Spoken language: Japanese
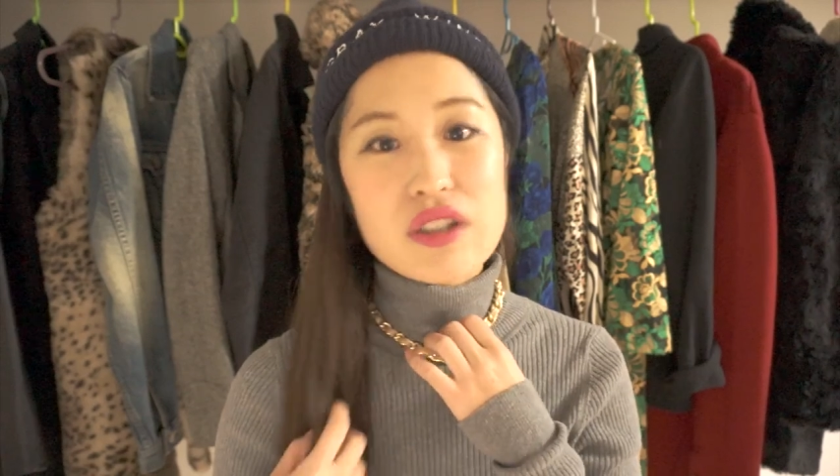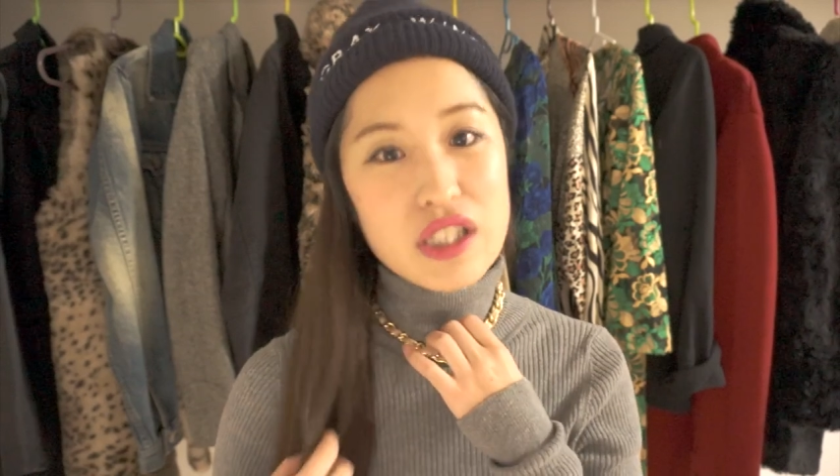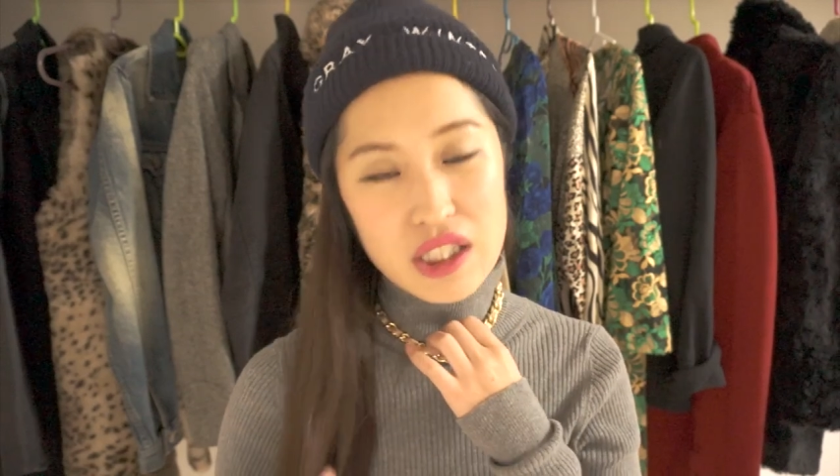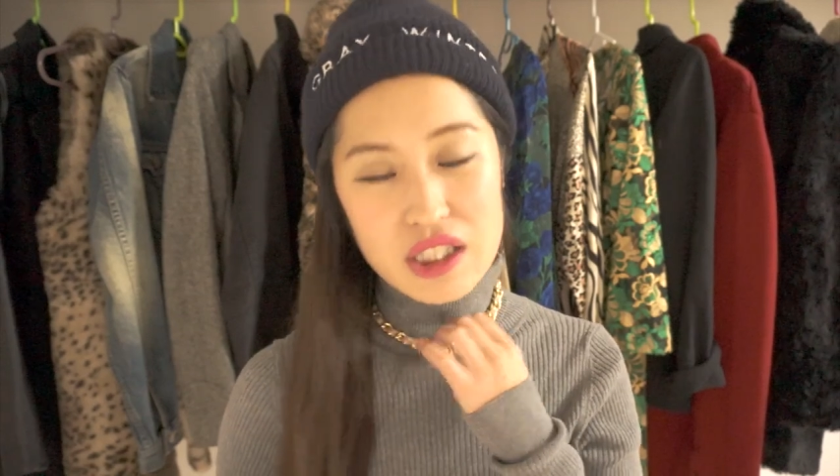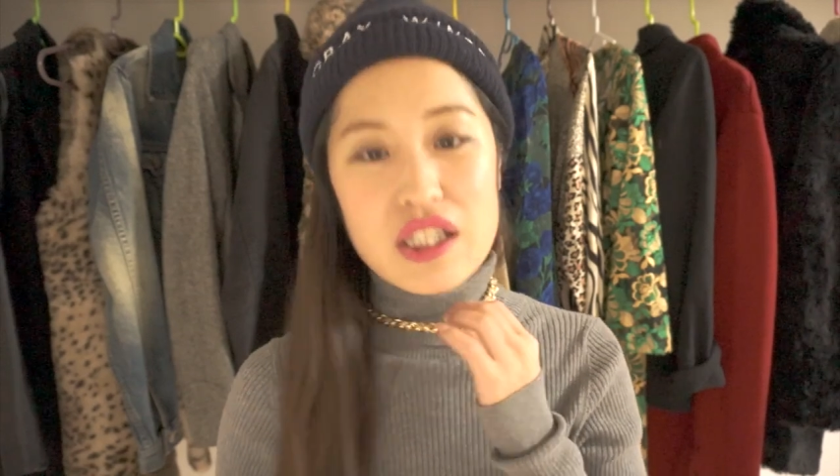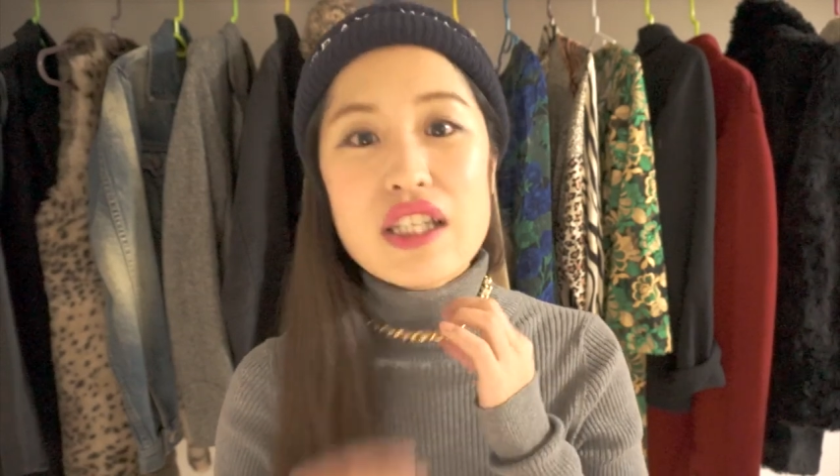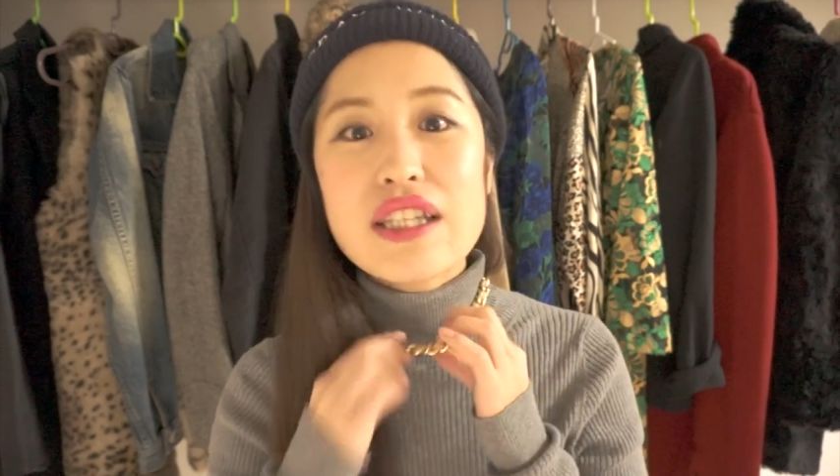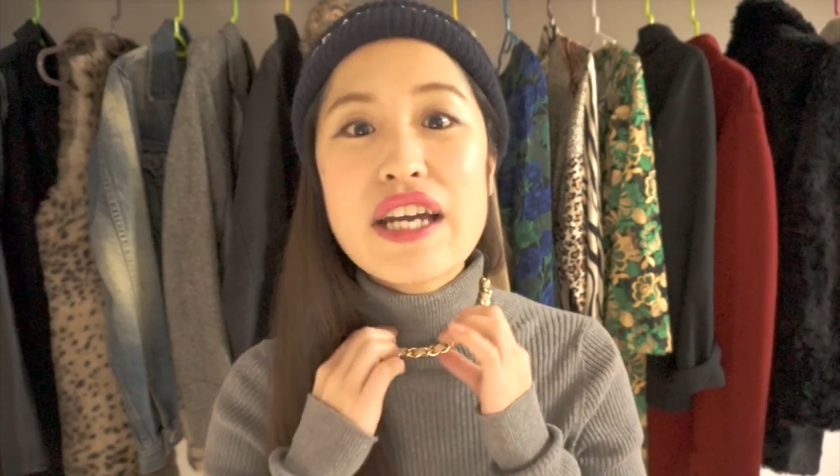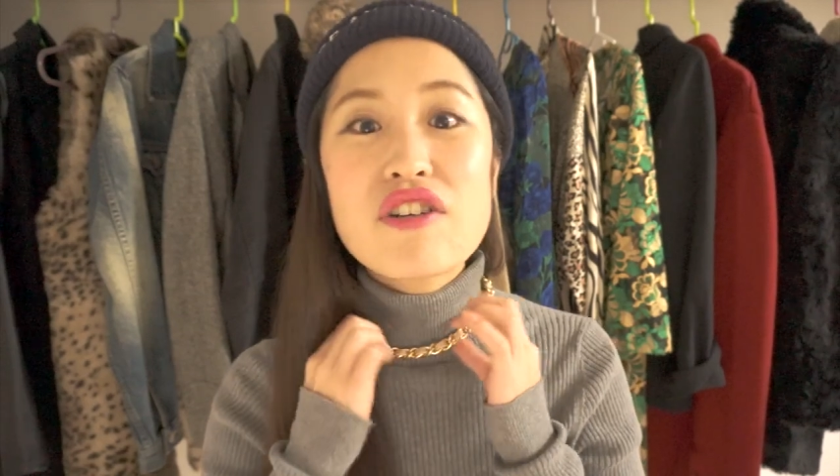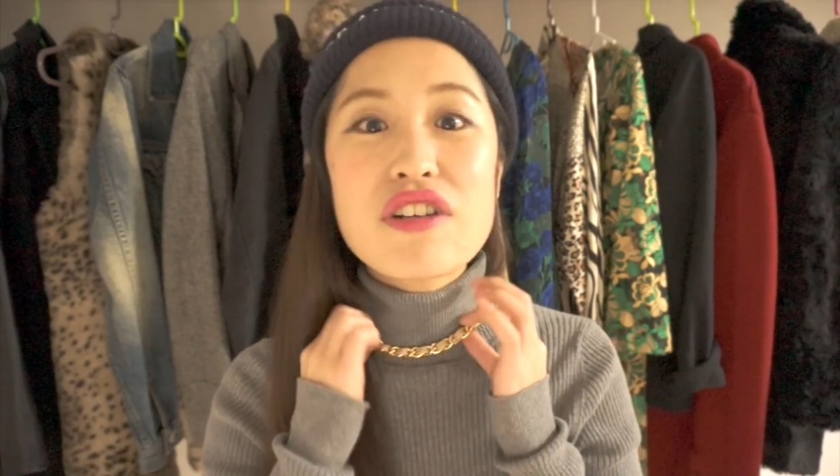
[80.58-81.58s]
に
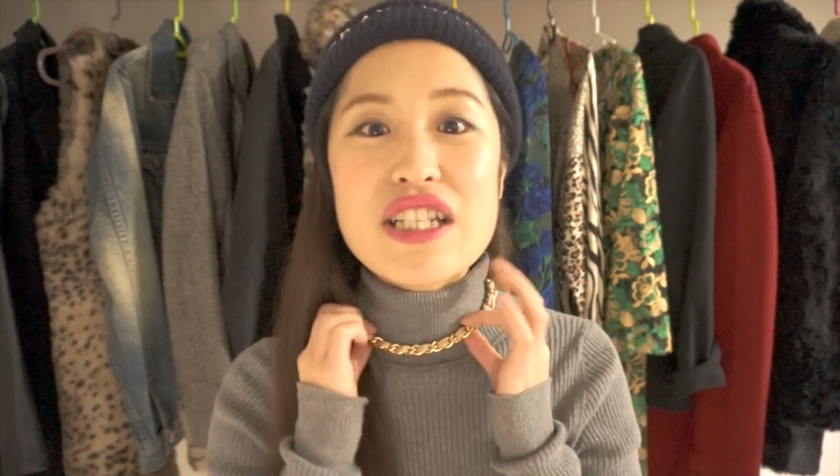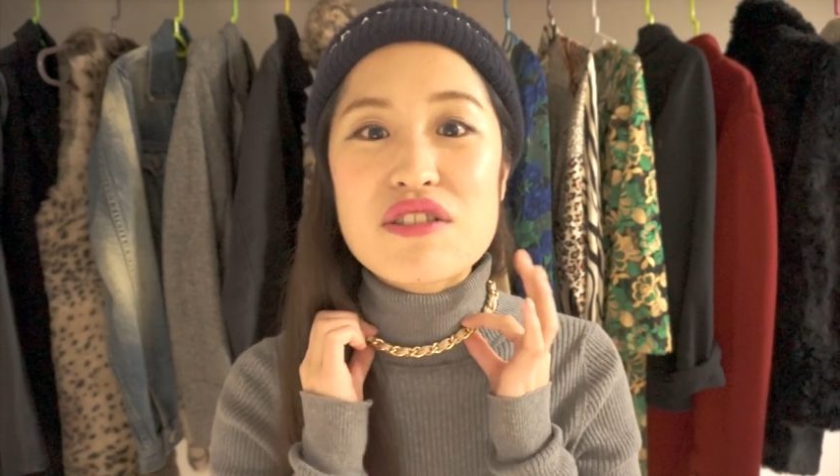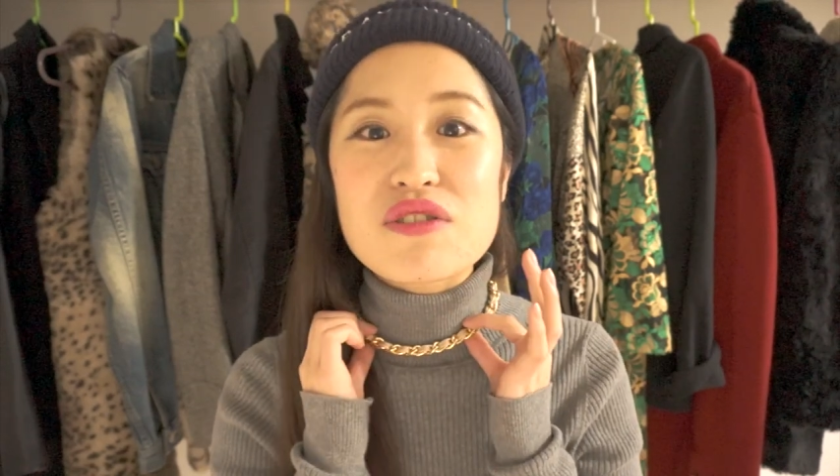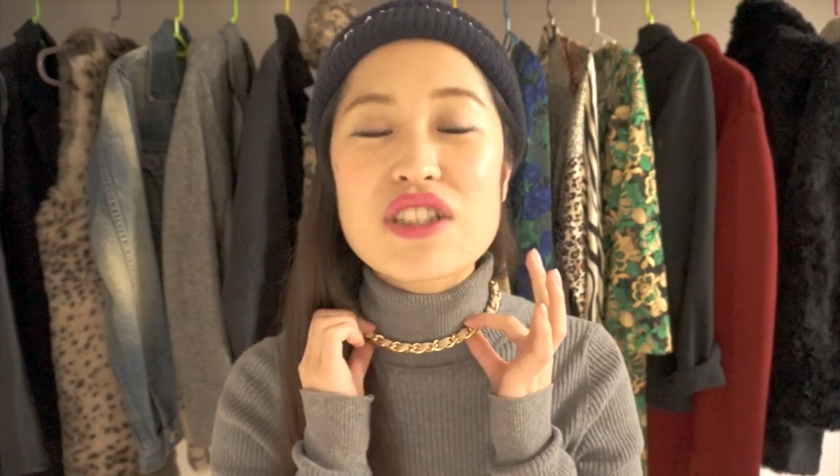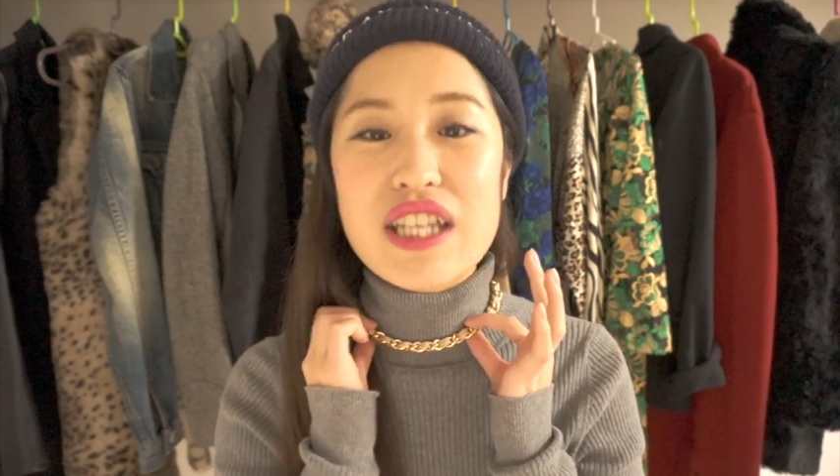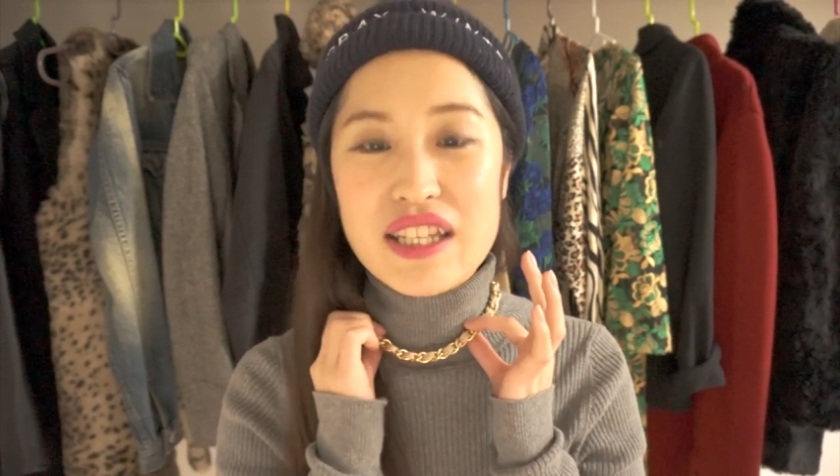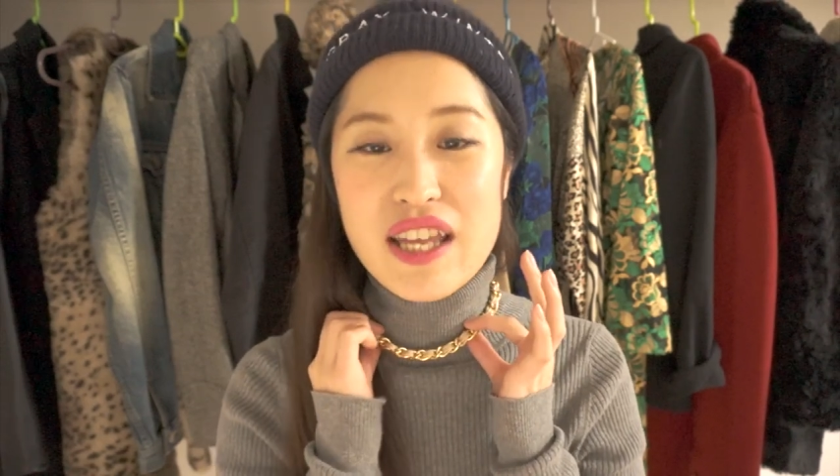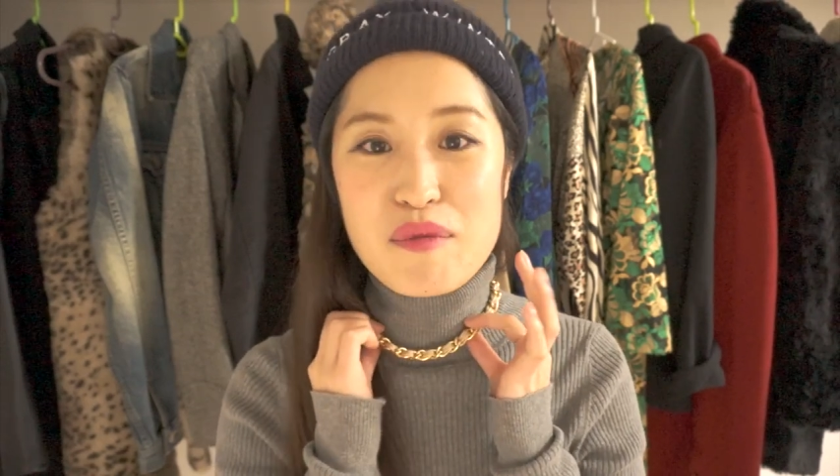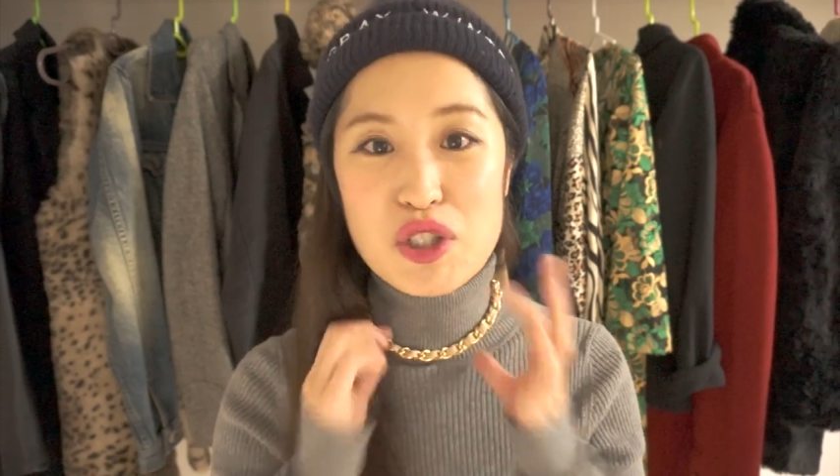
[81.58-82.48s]
ネックレスをつけて、